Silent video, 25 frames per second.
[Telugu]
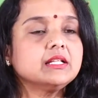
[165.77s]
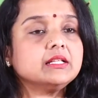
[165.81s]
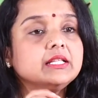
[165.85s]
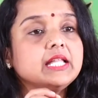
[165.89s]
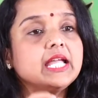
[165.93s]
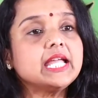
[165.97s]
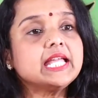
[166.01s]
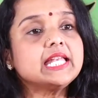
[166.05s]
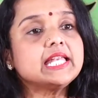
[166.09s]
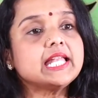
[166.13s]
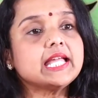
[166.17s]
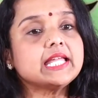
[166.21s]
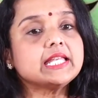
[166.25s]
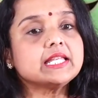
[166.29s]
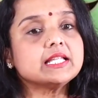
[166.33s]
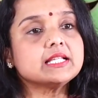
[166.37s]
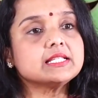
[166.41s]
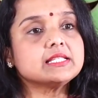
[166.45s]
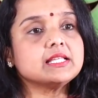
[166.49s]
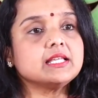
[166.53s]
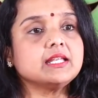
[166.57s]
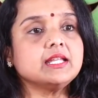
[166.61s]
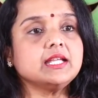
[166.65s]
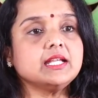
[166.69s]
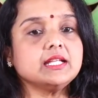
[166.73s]
దేన్నైనా
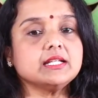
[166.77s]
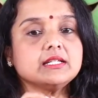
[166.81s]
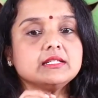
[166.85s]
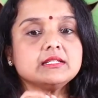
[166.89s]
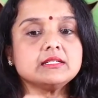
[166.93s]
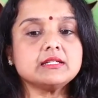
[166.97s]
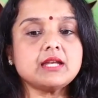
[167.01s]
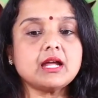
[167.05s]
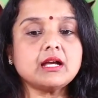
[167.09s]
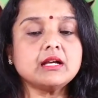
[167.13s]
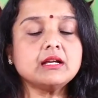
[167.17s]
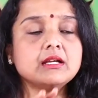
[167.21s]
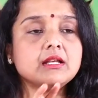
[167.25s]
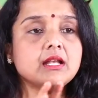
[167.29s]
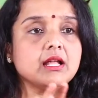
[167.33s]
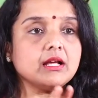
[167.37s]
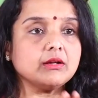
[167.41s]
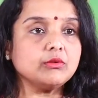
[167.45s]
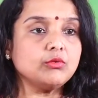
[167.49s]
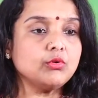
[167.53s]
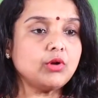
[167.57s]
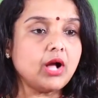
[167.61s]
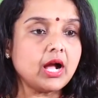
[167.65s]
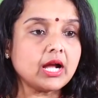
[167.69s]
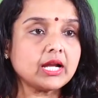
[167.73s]
సరే టక్కున
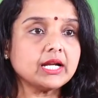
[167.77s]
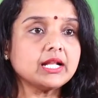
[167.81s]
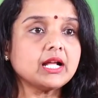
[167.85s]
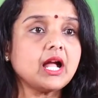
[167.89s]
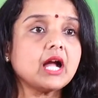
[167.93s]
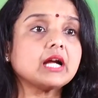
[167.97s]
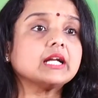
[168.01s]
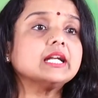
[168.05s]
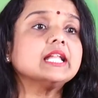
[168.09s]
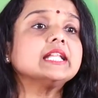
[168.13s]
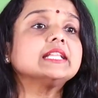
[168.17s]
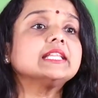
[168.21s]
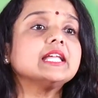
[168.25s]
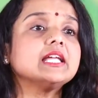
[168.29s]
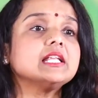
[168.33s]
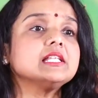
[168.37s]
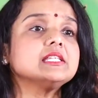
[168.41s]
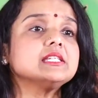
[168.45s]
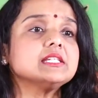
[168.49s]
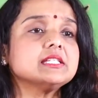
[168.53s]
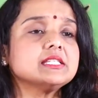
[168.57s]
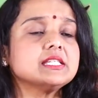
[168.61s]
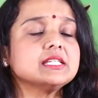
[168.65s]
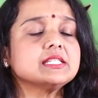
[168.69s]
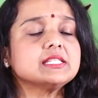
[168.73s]
అక్కడికక్కడే
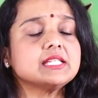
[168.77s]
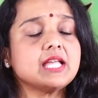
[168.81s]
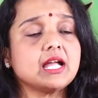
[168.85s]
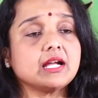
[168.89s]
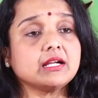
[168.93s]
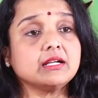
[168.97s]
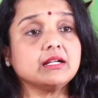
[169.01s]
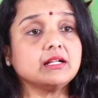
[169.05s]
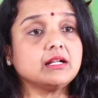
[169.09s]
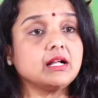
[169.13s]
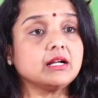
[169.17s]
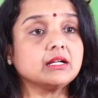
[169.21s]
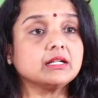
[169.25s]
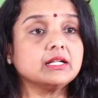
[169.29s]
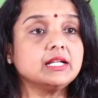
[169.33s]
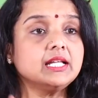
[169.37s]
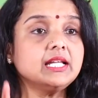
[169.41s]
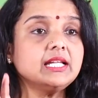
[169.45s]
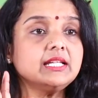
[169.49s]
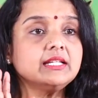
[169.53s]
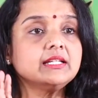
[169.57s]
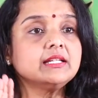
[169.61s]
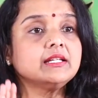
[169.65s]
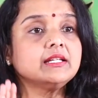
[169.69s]
తేల్చేసేసి అక్కడికక్కడే